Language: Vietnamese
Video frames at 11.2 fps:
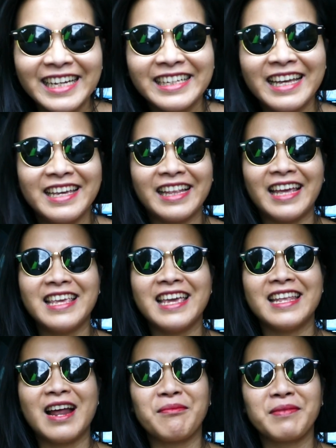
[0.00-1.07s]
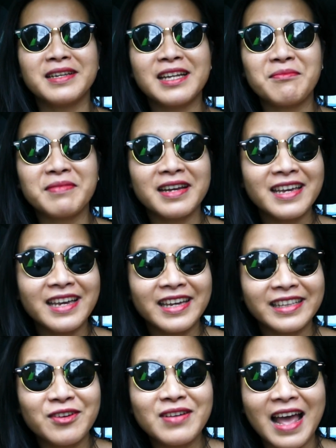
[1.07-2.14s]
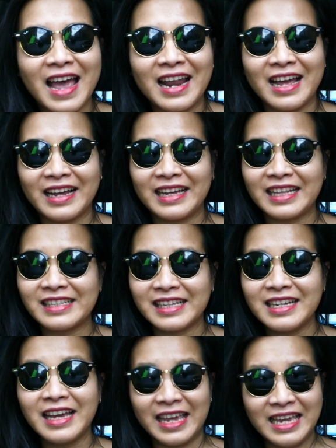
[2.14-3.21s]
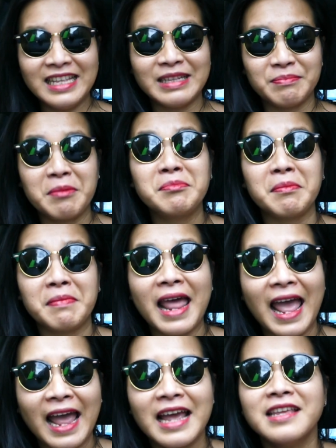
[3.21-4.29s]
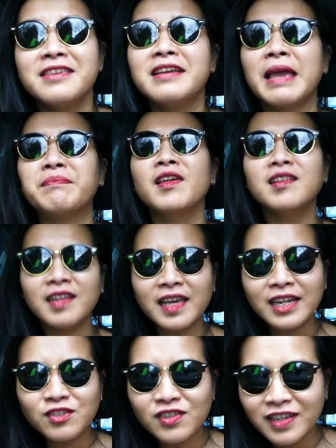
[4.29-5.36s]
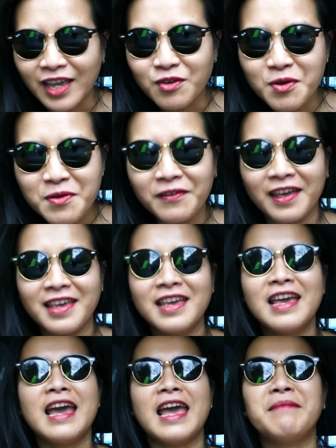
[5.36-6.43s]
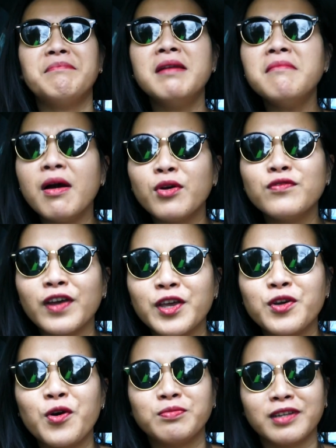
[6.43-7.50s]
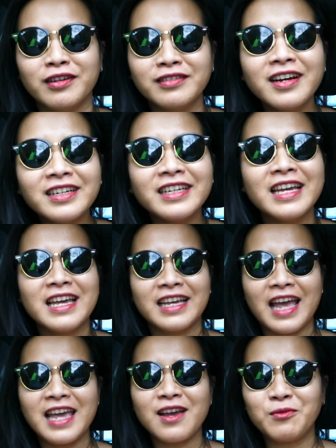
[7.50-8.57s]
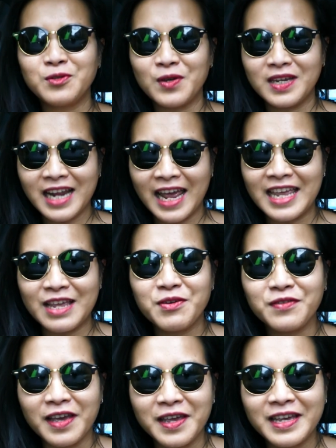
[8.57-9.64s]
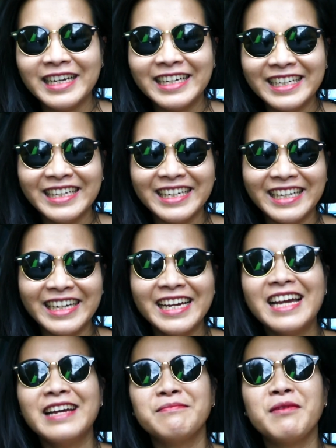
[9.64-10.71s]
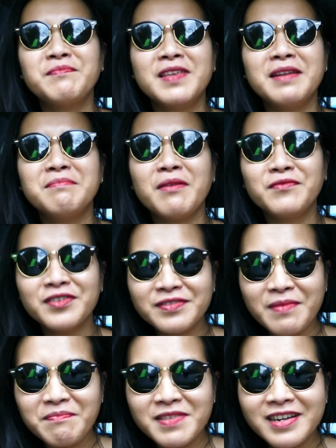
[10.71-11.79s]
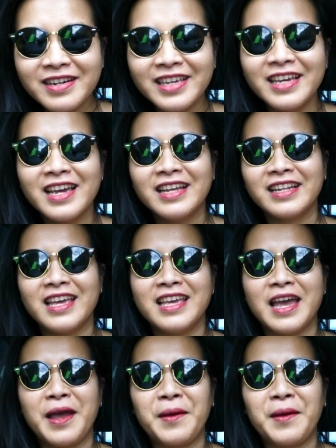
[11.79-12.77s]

Thì tại vì đọc cái xong cái tiêu đề là người ta sẽ nghĩ tùm lum tùm la. Nhưng em thích cái cách suy nghĩ của quý vị. Em mến mời quý vị cùng thưởng thức cái câu chuyện này nha quý vị. Bóp trên bóp vui bóp dưới. Thì